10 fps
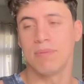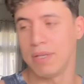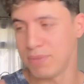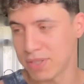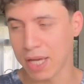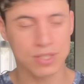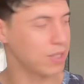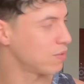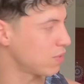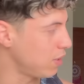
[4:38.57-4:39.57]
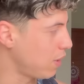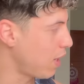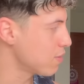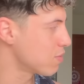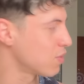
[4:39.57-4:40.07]
إيه، البسيها عشان تصلي
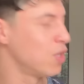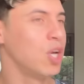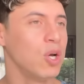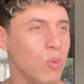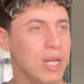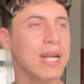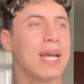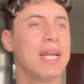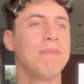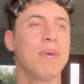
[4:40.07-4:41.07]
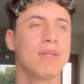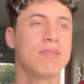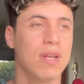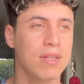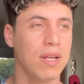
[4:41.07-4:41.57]
العصر إيه، إيه، ولينا كلام بعد
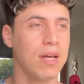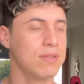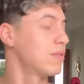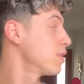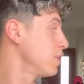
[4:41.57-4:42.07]
صلاه العصر